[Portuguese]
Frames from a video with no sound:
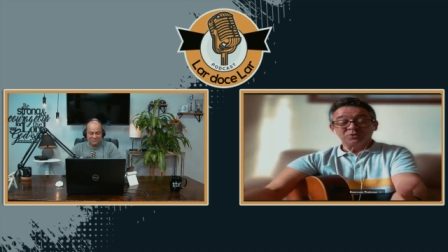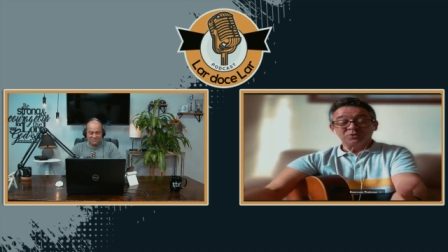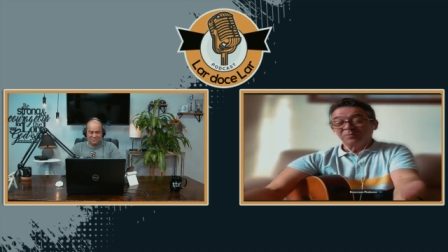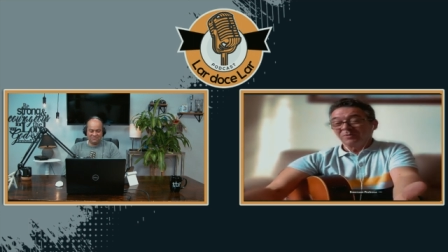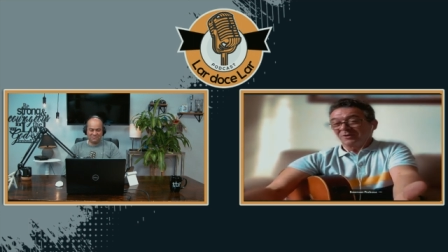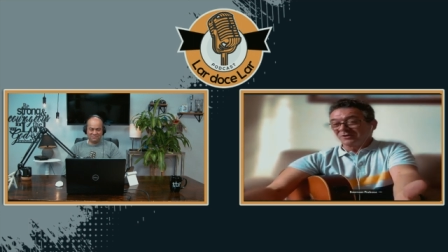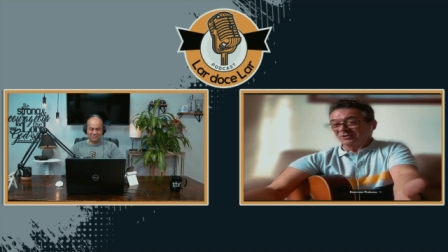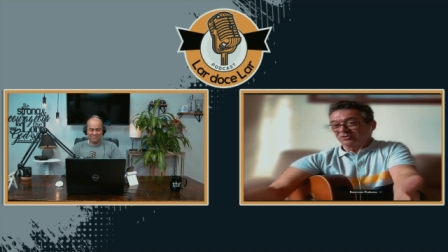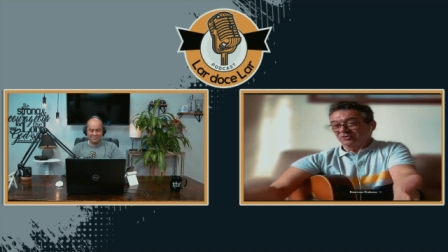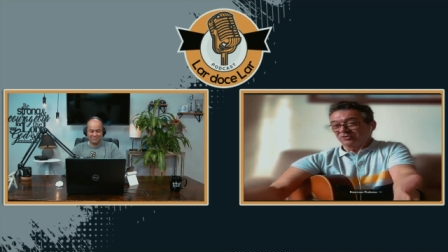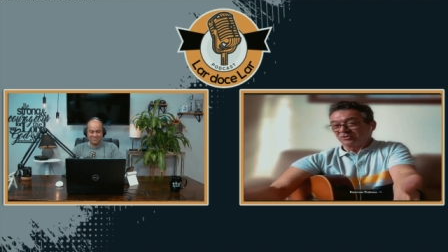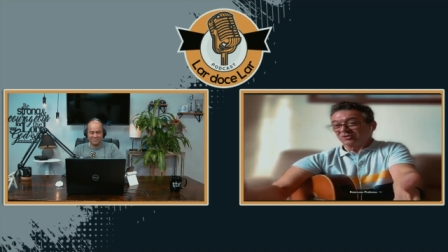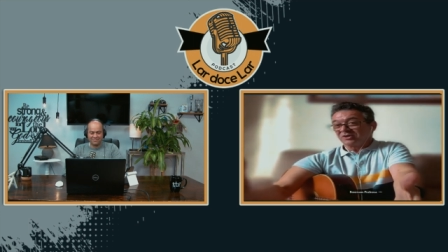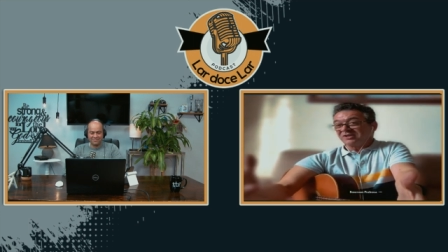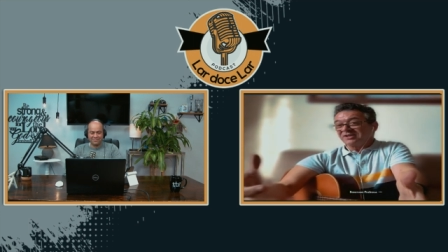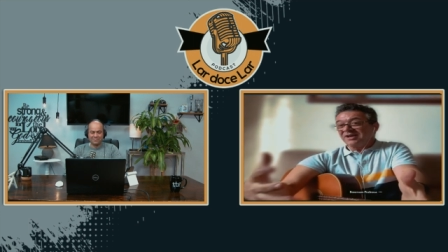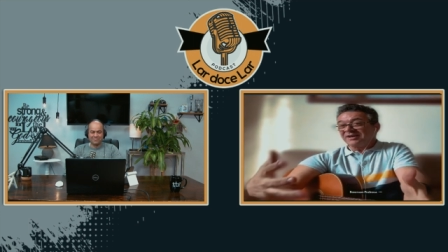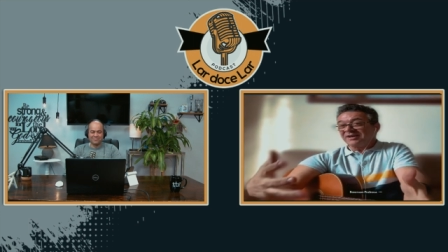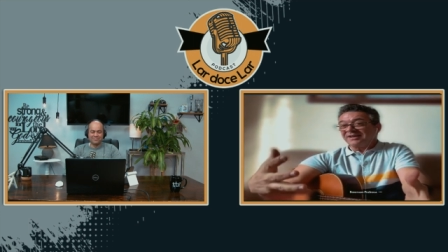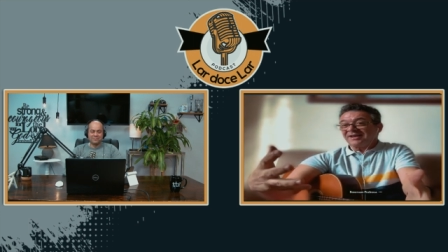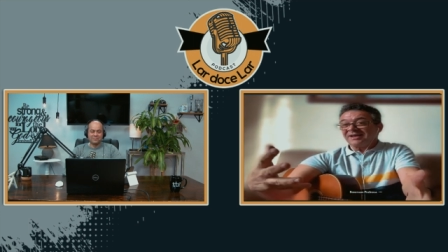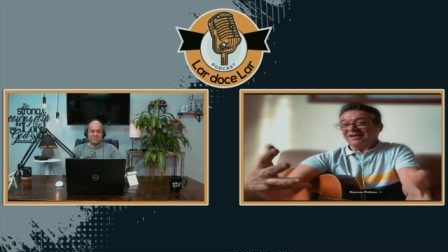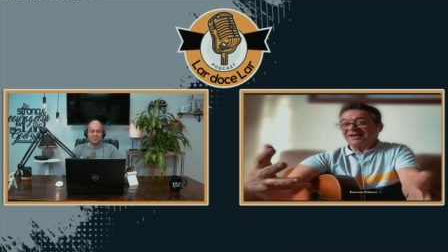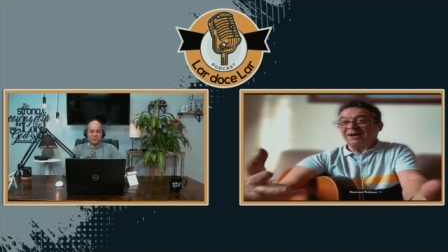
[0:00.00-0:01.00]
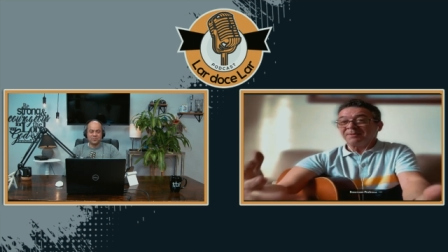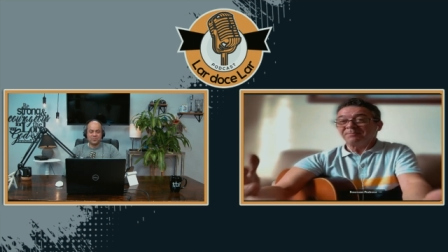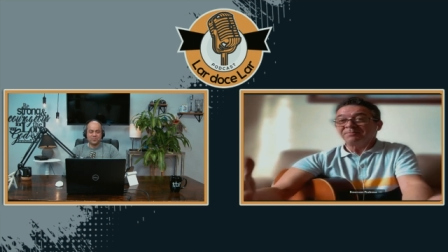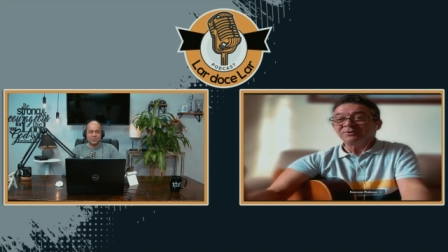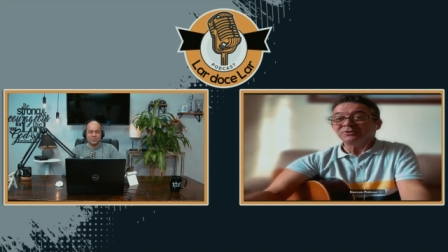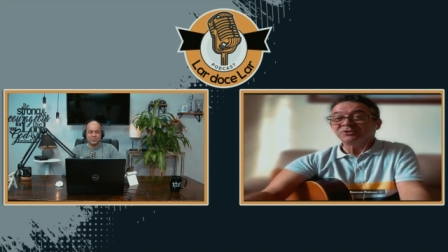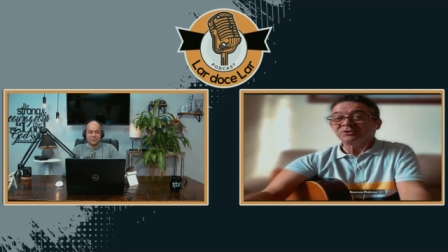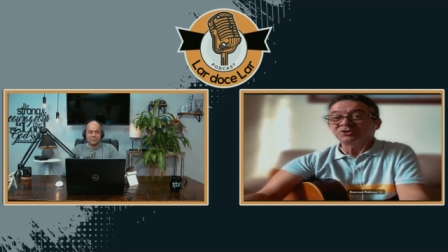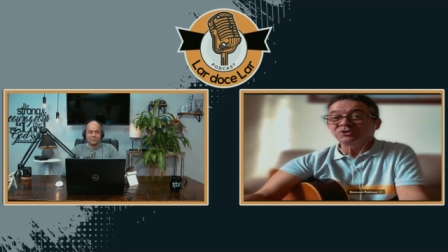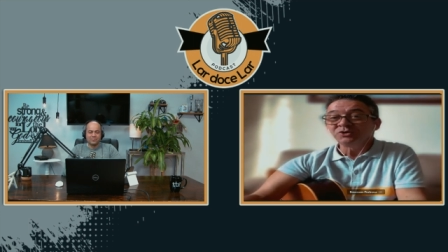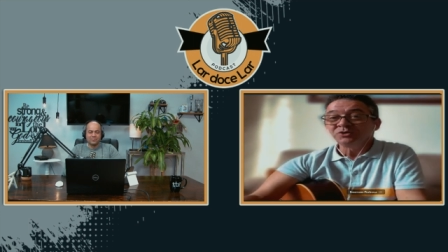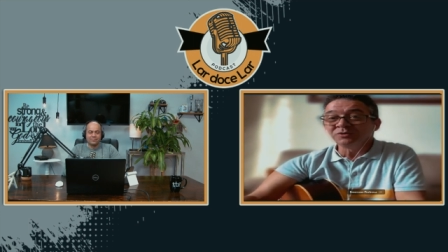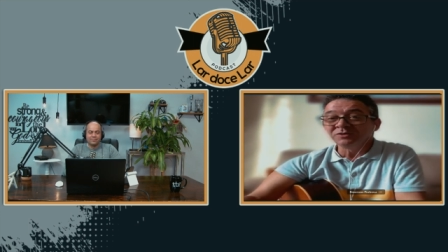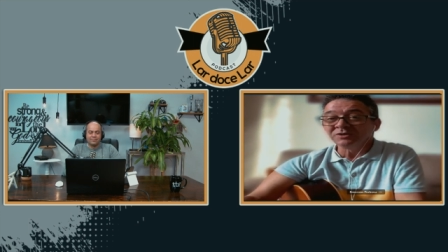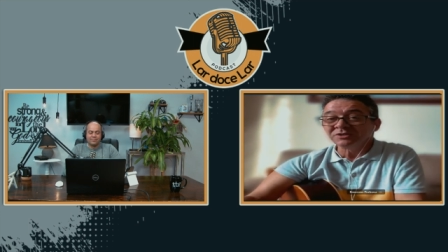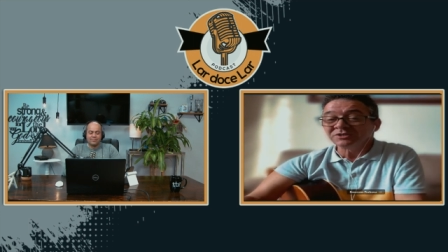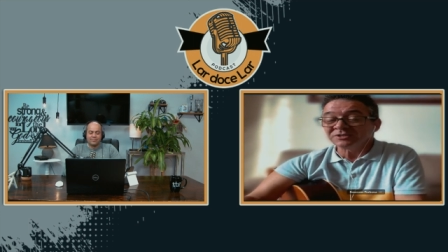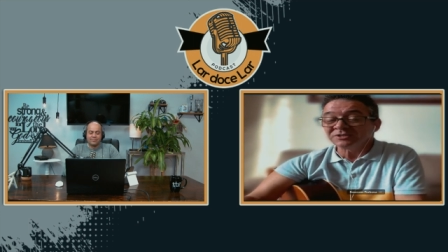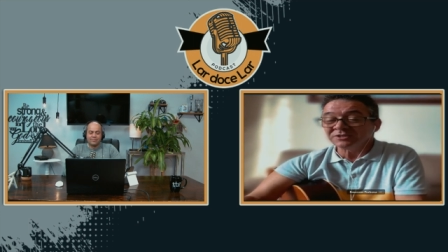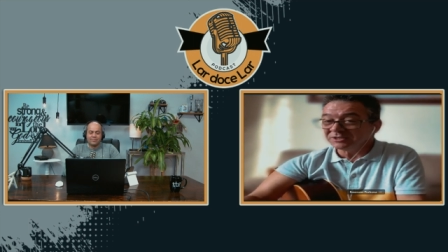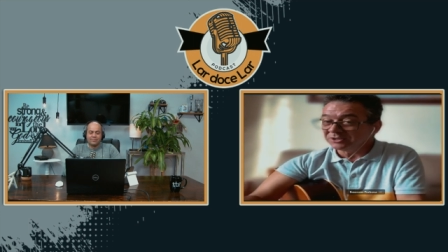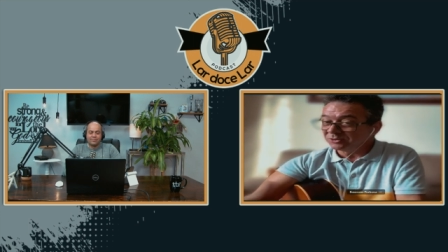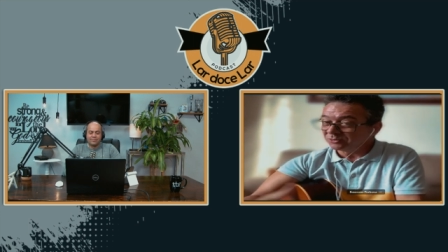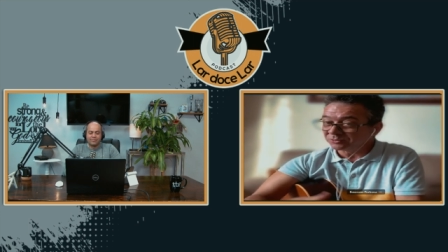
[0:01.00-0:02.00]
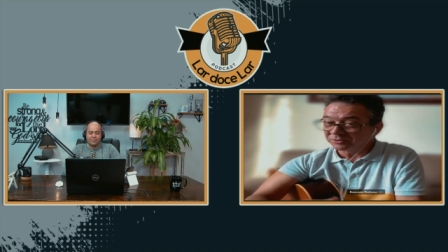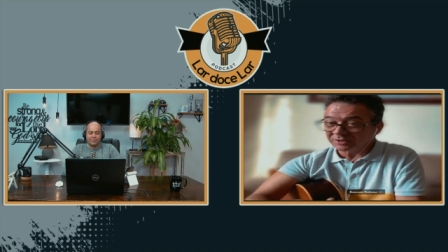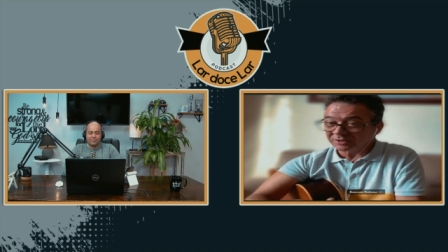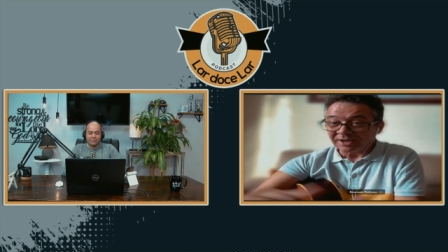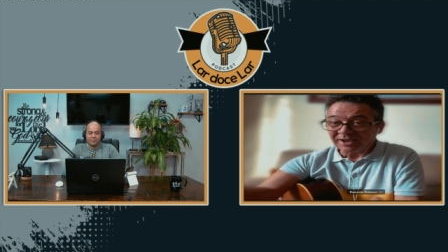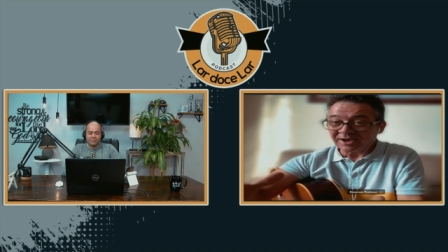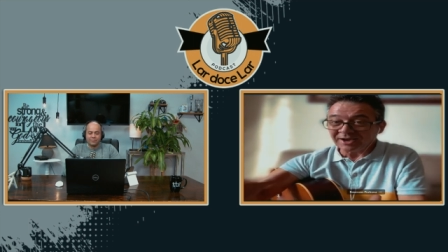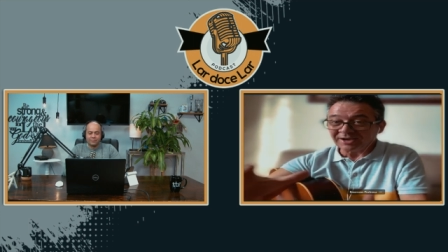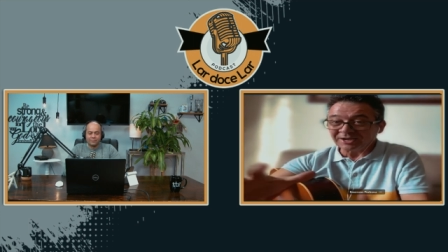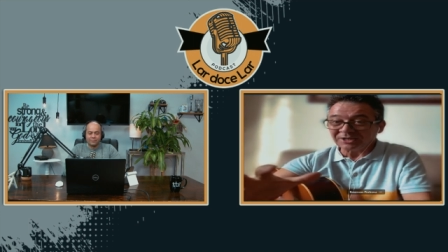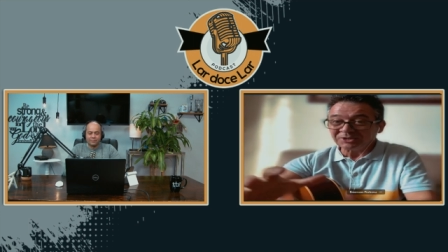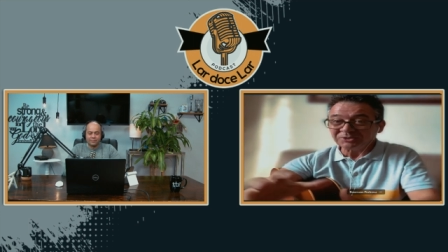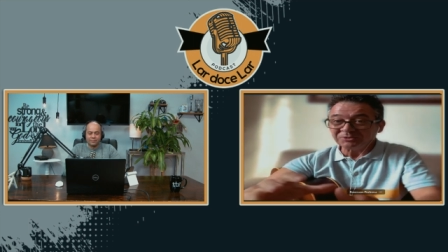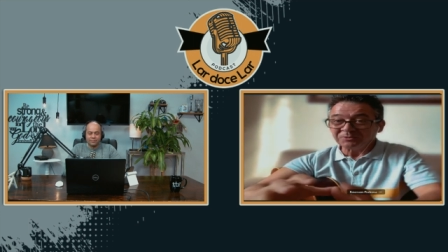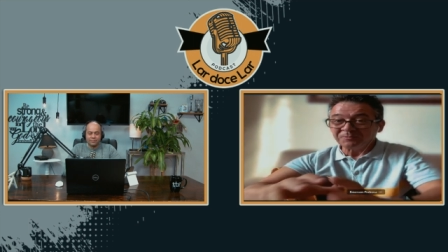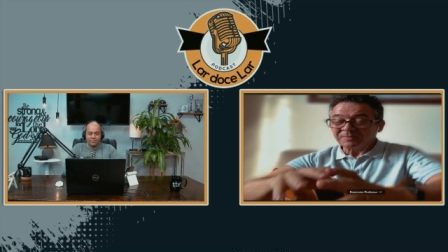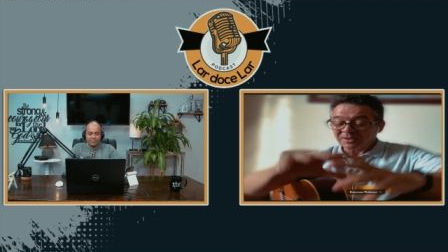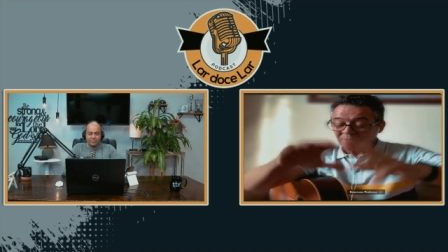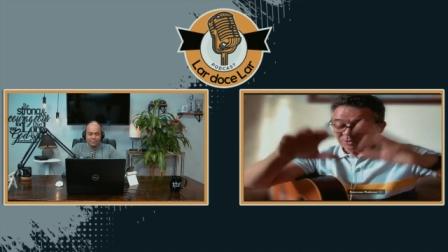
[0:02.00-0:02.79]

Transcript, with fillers: o pastor queria agregar pessoas, e não tá errado.